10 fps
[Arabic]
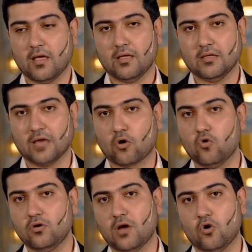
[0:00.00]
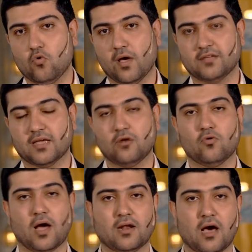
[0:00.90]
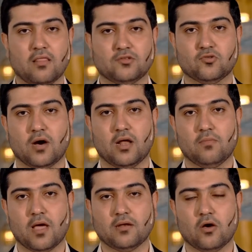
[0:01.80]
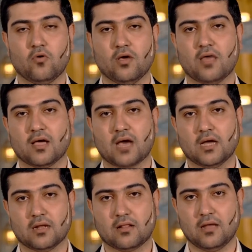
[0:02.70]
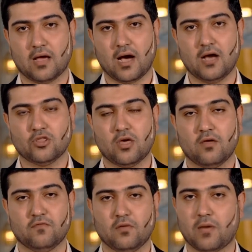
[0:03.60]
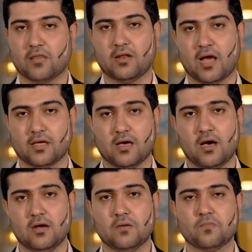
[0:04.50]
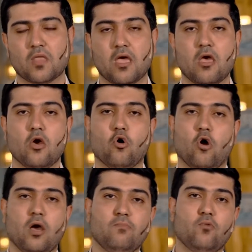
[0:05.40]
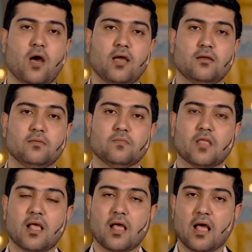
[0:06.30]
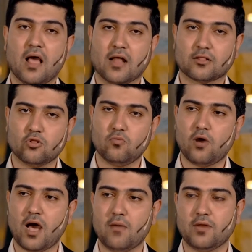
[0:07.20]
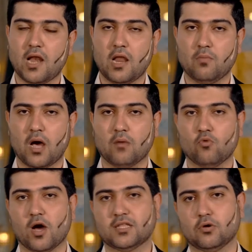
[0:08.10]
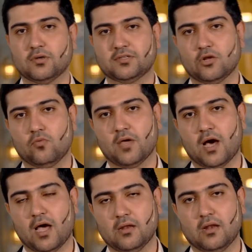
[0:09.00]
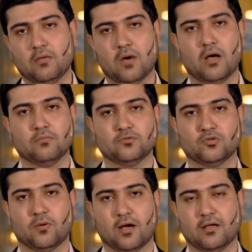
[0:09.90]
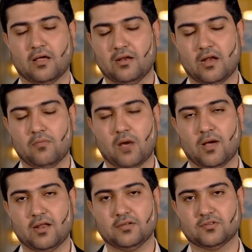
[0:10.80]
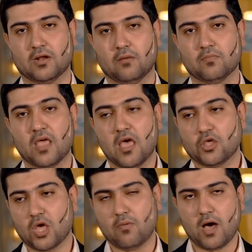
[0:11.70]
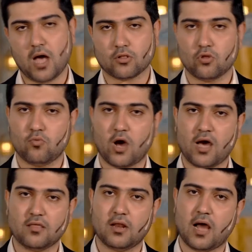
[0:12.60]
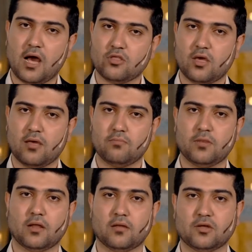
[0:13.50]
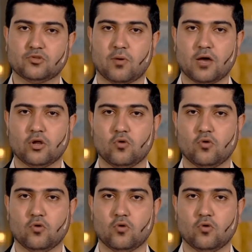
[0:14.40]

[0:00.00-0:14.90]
يقول له ويسأله عن هذا السؤال بأنه إذا كانت لي حاجة في بعض الأحيان أحب أن أطلبها من الإمام وأتوسل بها إلى الإمام إلى الإمام عليه السلام كما أطلب هذه الحاجة من الله سبحانه